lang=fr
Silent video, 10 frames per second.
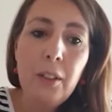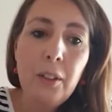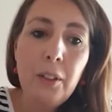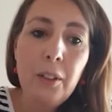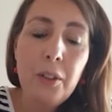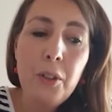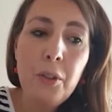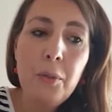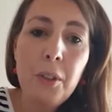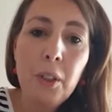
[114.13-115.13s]
je
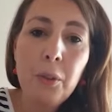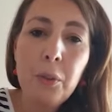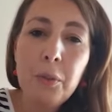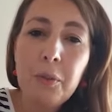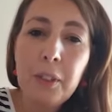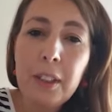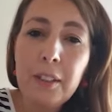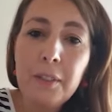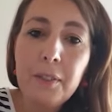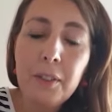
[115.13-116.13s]
suis
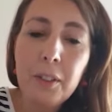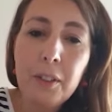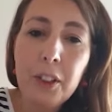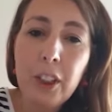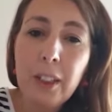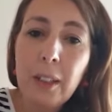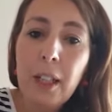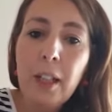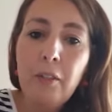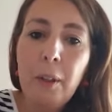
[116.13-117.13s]
retrouvée, j'ai,
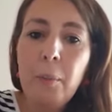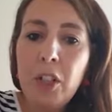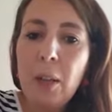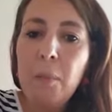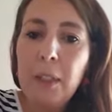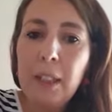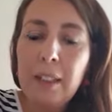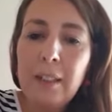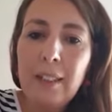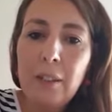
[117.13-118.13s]
moi j'ai un peu
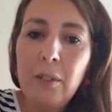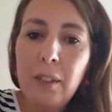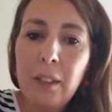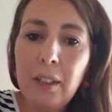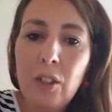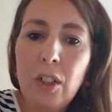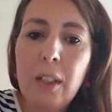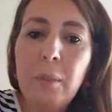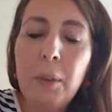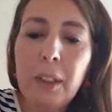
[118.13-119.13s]
tâtonné. Hein. J'ai
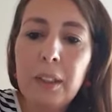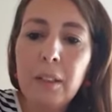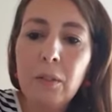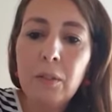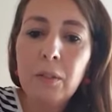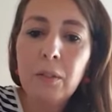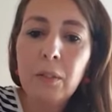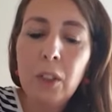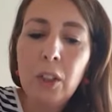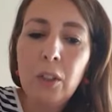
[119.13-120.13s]
d'abord été dans
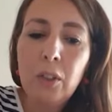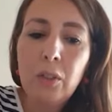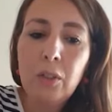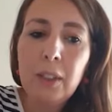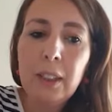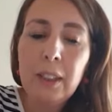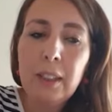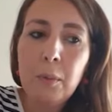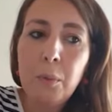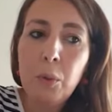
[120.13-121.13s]
dans ce qui
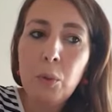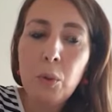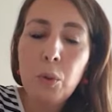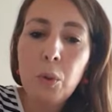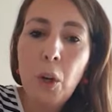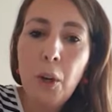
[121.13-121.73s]
était plutôt